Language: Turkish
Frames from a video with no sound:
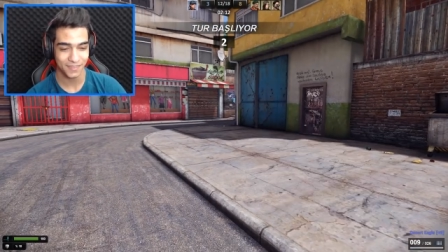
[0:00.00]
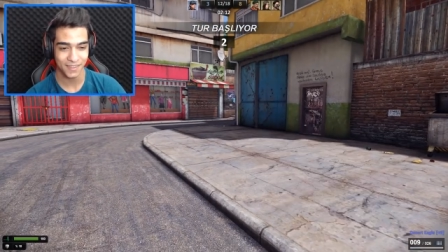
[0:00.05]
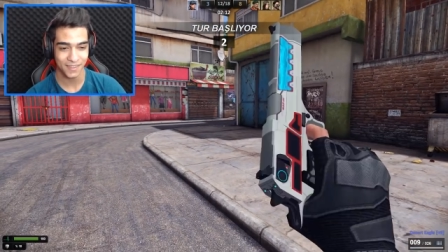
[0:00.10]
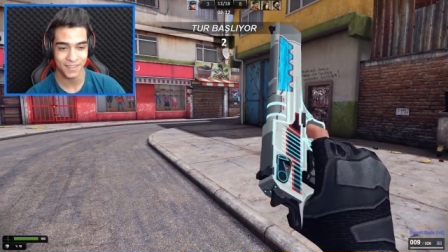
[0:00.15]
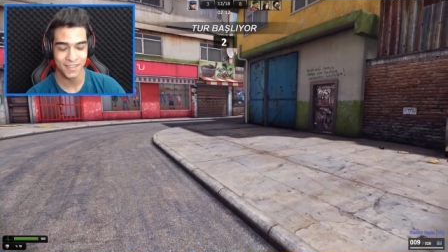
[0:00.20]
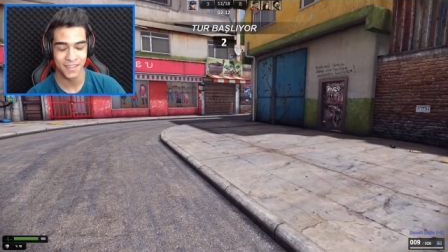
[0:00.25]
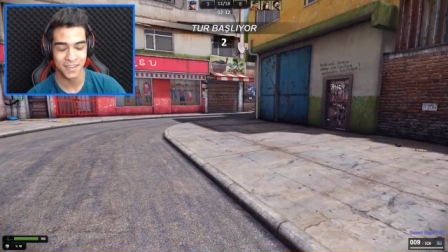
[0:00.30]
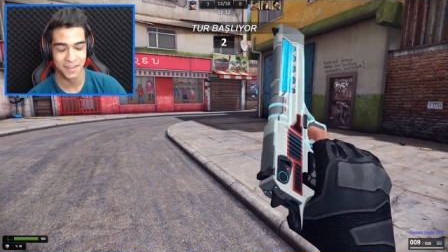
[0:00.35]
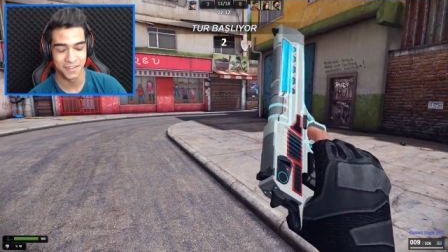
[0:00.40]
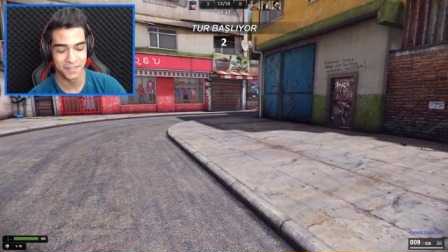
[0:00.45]

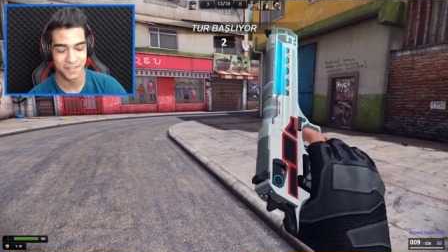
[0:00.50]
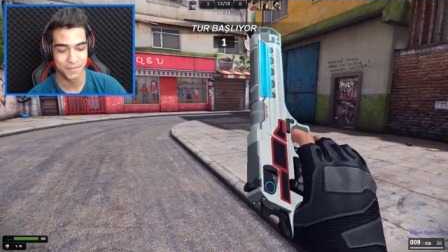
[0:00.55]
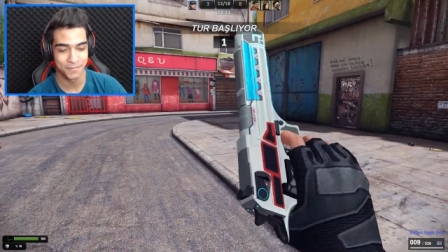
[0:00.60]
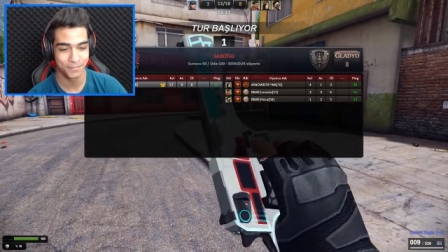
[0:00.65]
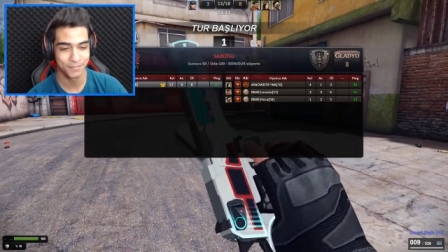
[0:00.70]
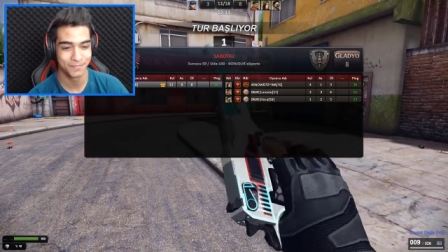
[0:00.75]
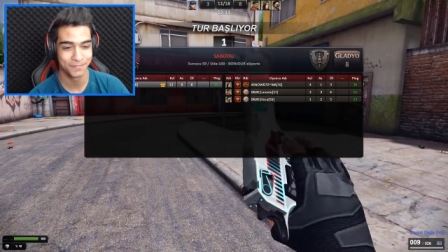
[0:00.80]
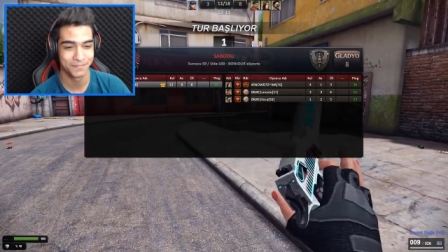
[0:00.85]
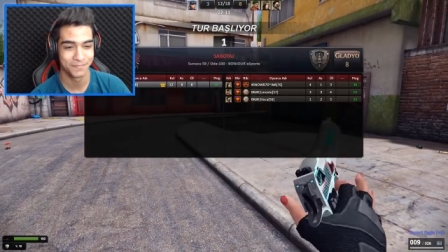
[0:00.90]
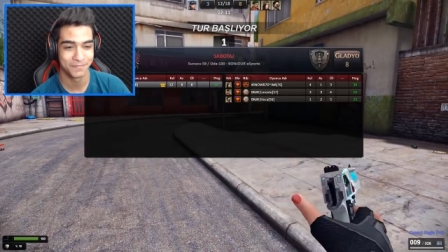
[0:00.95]
Yenildim.
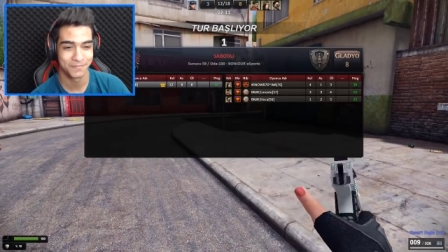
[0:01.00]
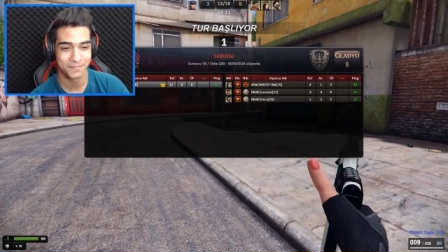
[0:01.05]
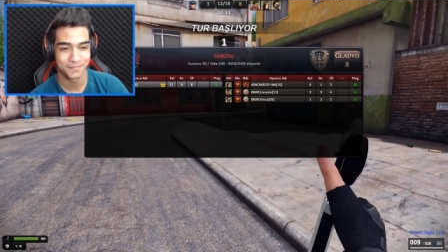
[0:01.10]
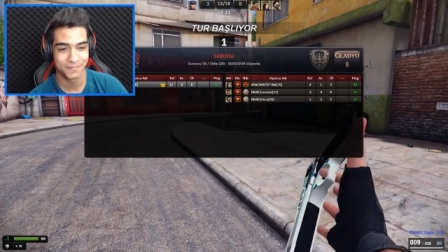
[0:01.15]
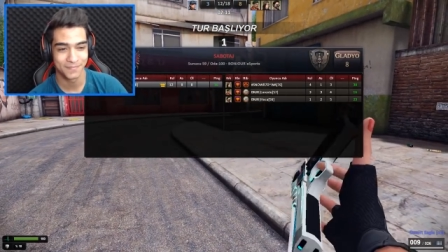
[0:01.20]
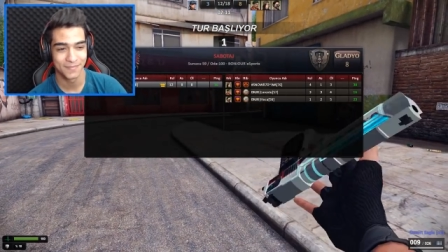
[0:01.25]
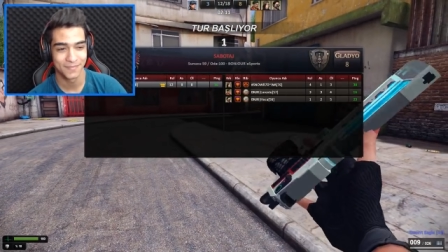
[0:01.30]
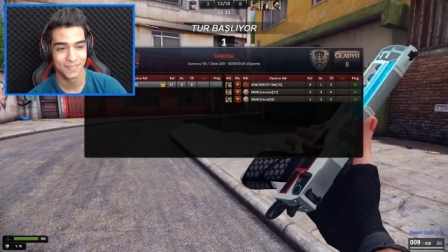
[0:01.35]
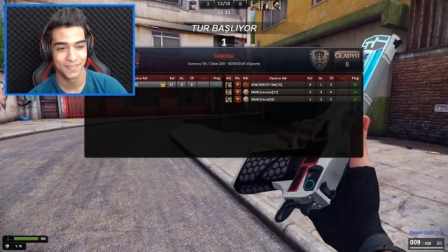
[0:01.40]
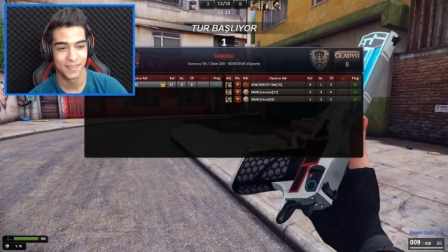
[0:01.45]

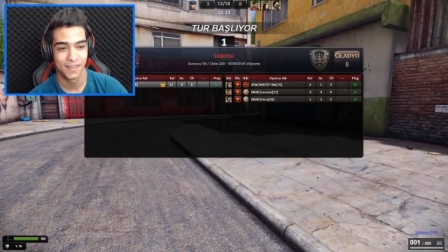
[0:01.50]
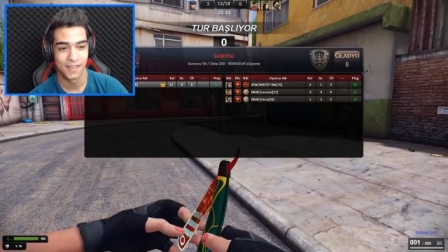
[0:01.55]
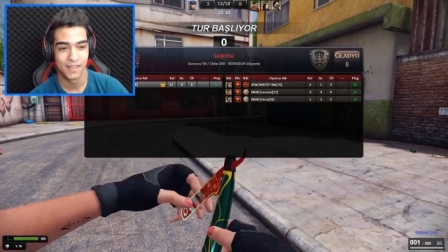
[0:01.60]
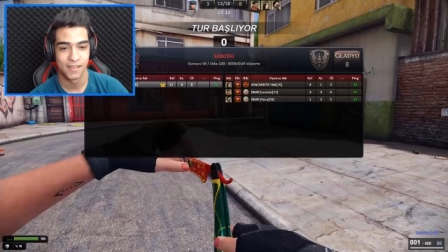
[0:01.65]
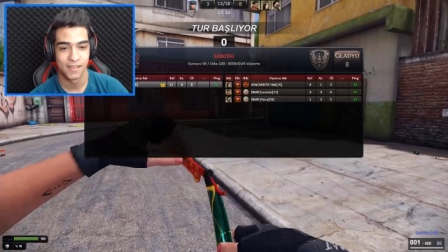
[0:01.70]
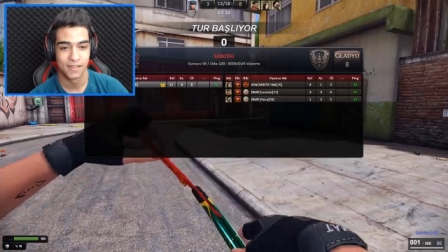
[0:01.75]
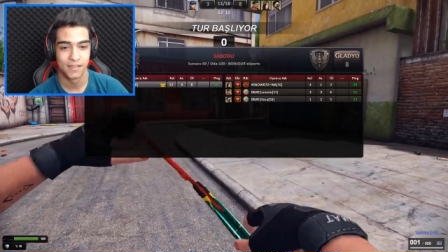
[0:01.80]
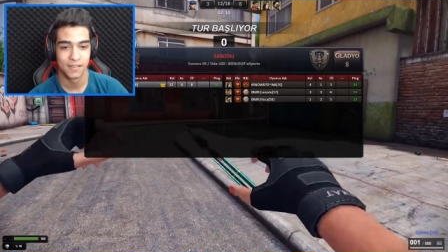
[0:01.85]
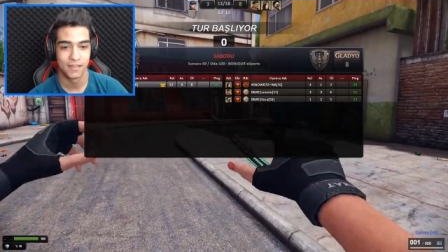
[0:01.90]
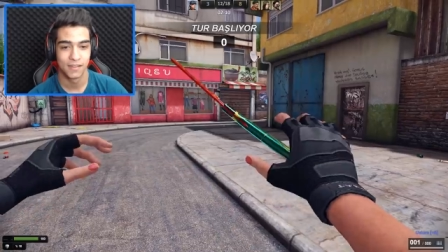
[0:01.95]

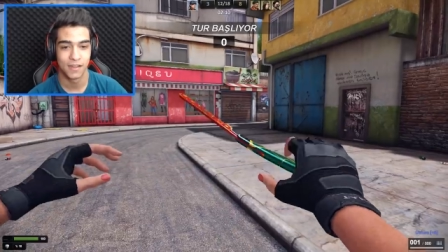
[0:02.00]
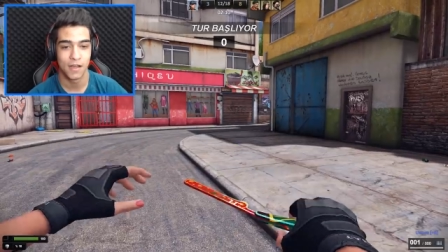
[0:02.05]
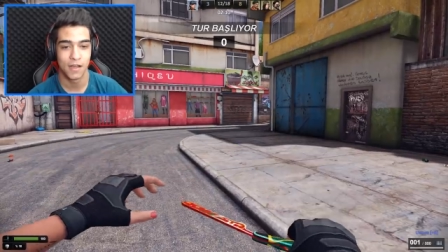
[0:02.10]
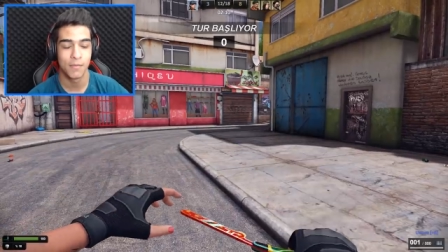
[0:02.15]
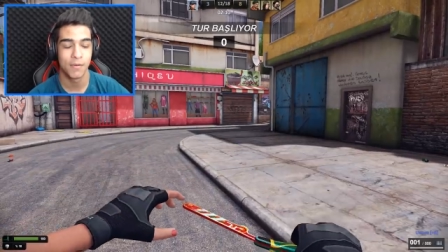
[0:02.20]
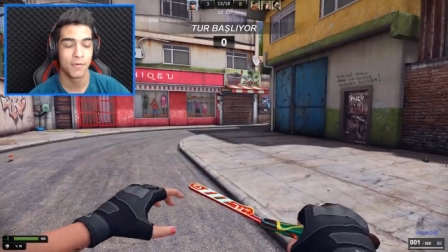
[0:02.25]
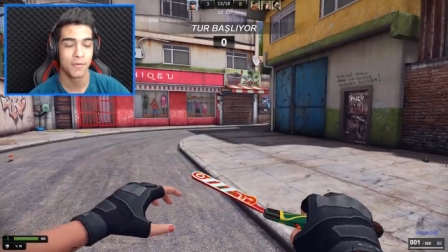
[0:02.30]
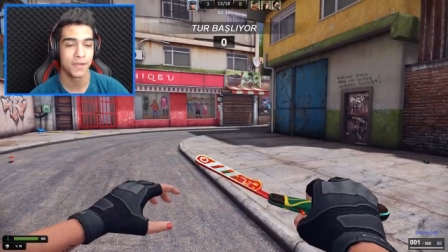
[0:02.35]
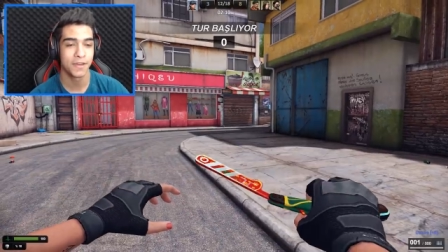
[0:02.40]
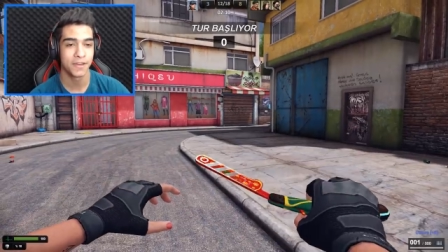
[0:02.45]

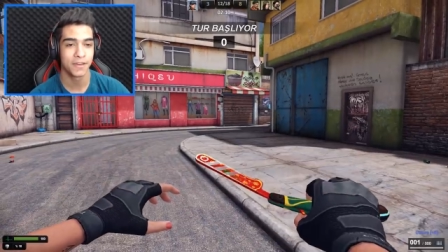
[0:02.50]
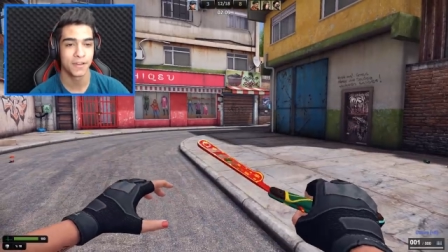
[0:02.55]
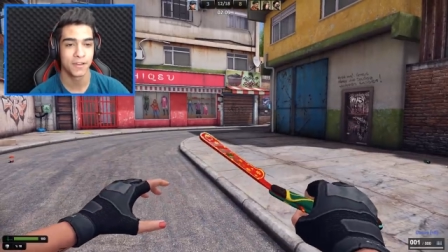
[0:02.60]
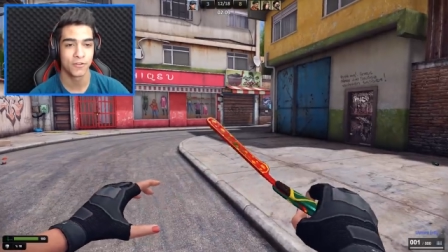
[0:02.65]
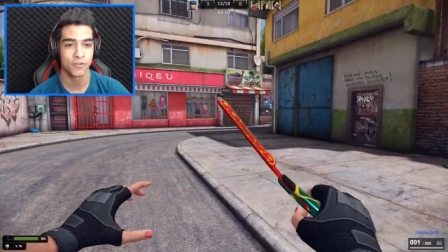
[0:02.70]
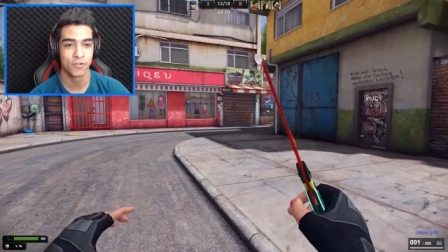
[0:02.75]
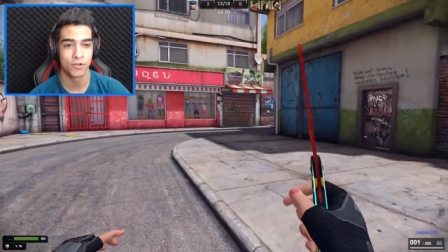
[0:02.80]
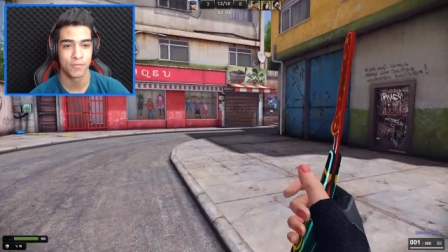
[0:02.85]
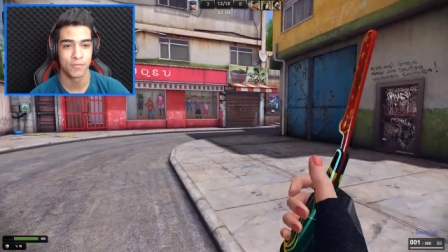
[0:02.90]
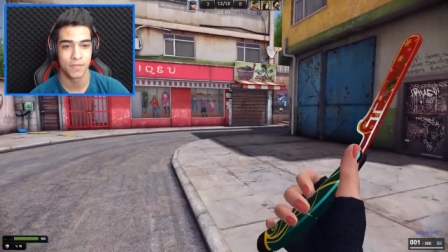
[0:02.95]
Ama ben
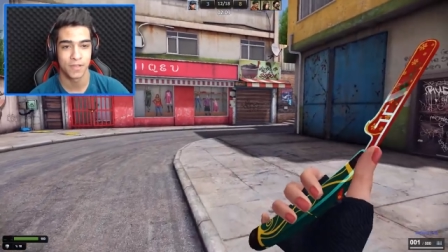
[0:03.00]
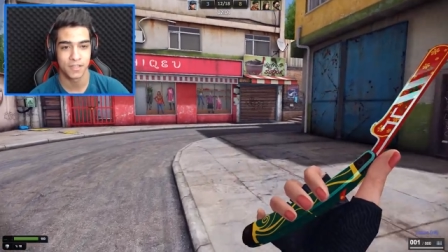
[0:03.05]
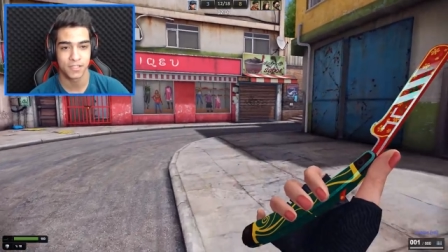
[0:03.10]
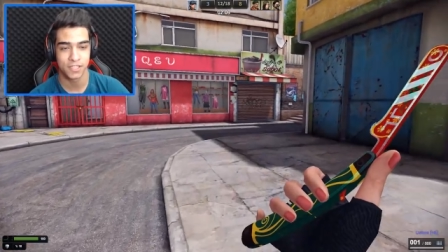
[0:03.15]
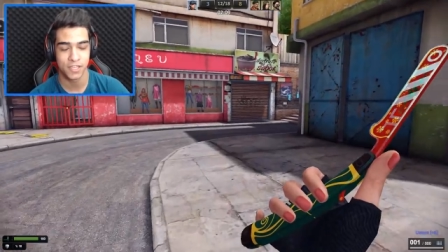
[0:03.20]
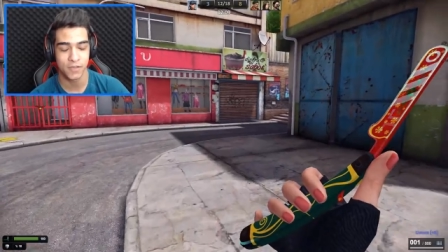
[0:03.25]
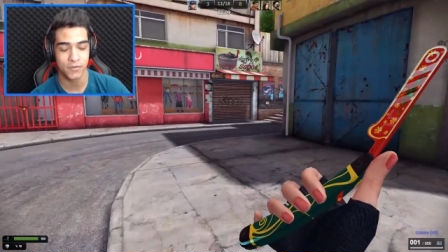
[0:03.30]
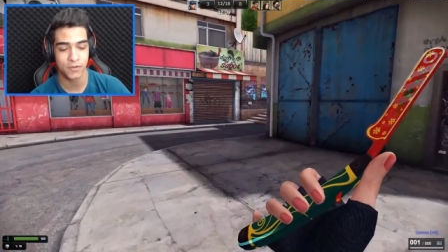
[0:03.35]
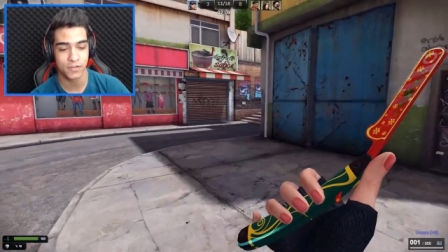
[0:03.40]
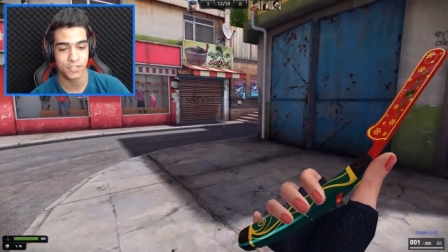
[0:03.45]
inanıyorum ya.
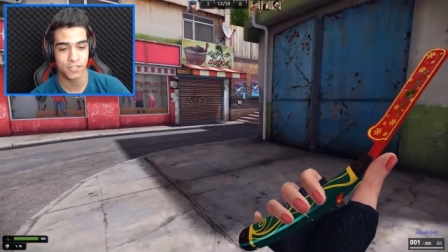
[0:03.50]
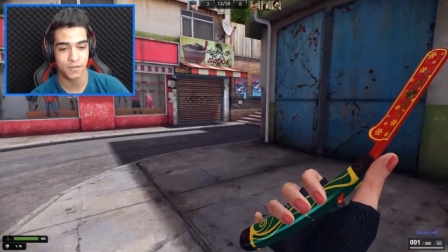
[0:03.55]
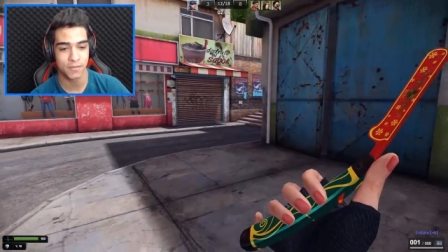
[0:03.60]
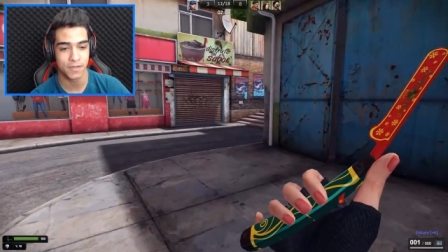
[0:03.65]
Çevireceğim.